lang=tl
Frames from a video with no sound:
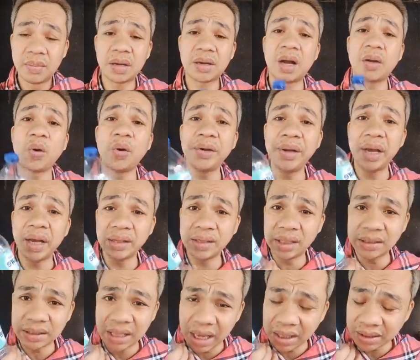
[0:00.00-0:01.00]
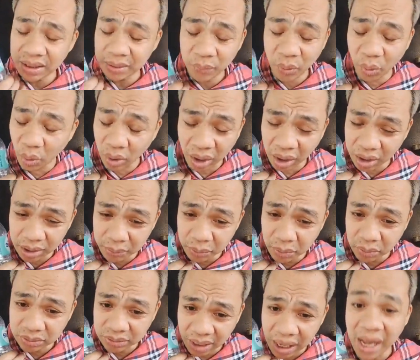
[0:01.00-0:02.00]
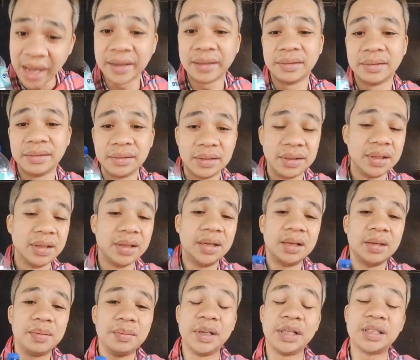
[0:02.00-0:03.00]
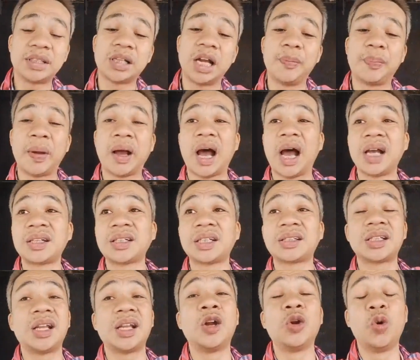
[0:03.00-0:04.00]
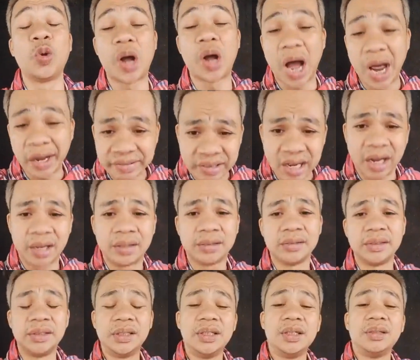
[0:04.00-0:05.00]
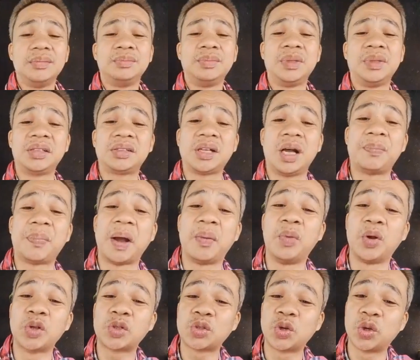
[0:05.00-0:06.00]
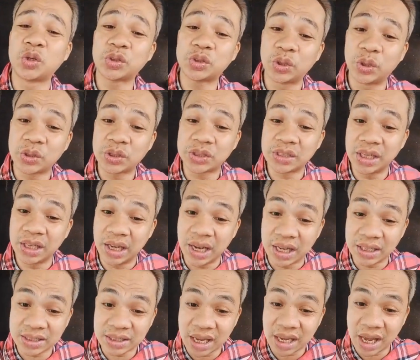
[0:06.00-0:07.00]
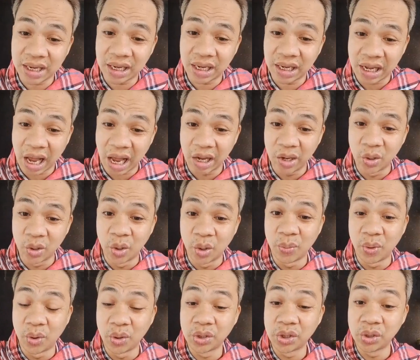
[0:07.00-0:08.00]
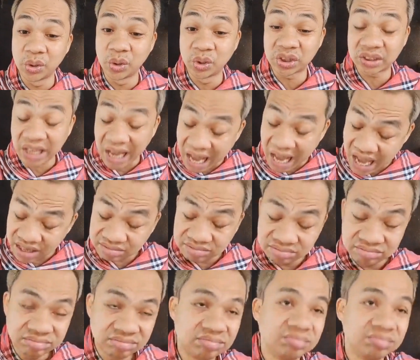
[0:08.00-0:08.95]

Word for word: Makakonect na ta, tibuok kalibutan. Miskal pag-asa silang lugar na. Miskal pag musoksok sila sa ilalom o yuta.